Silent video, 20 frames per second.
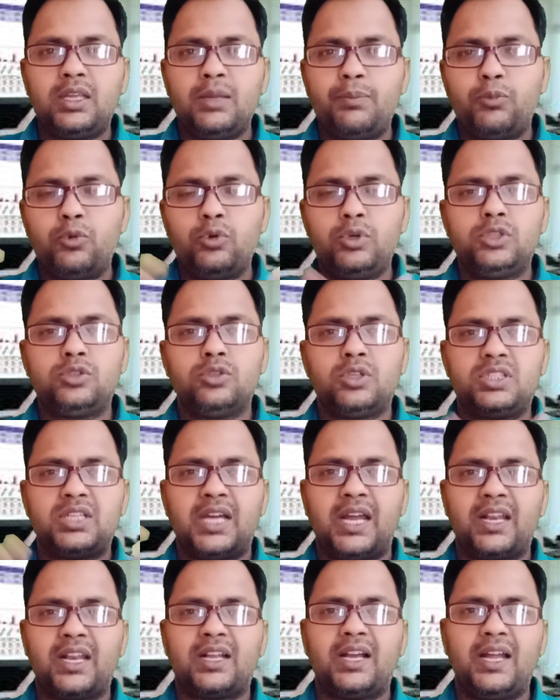की पूरी जो
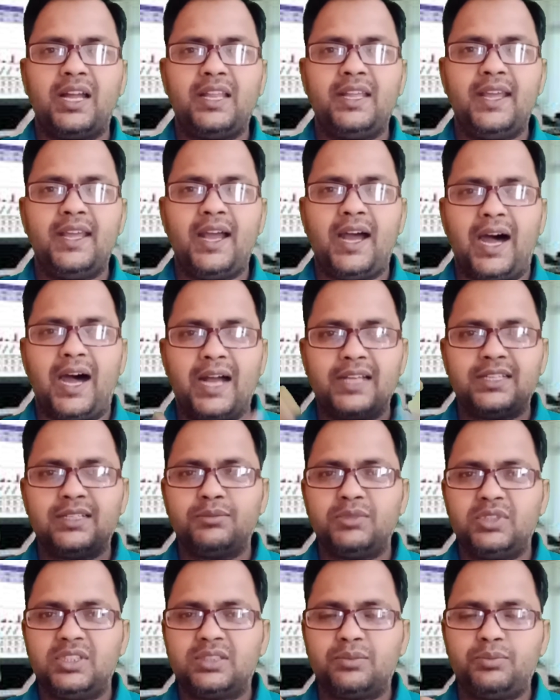जानकारी है आज
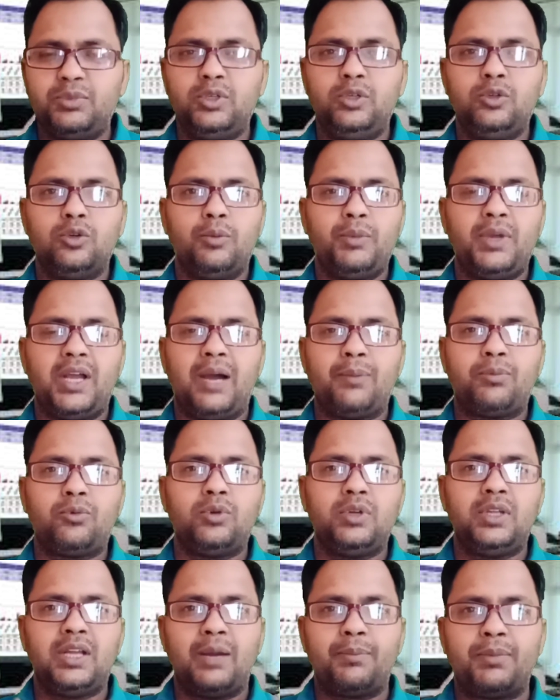हम इस वीडियो में
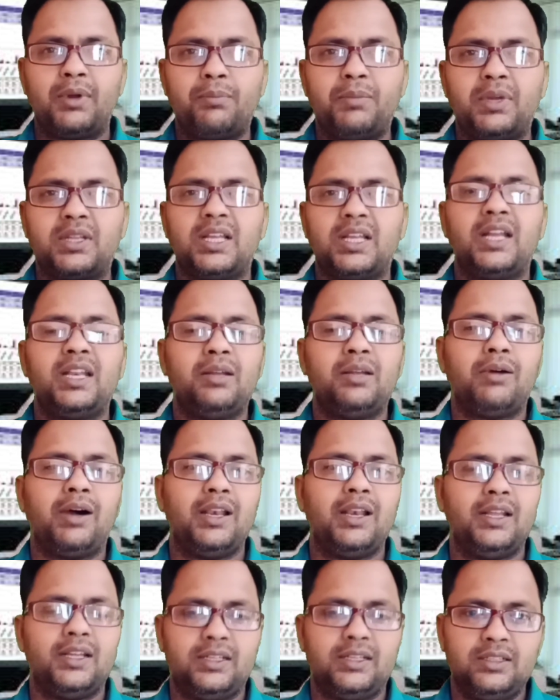आपको यहाँ पर बताने
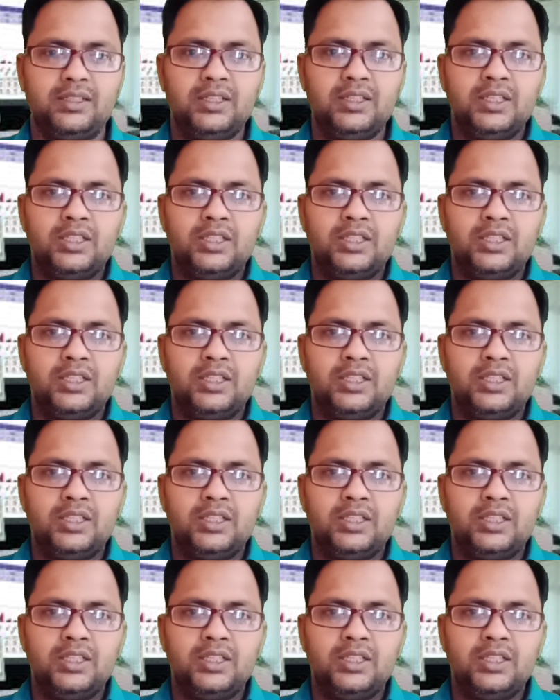वाले हैं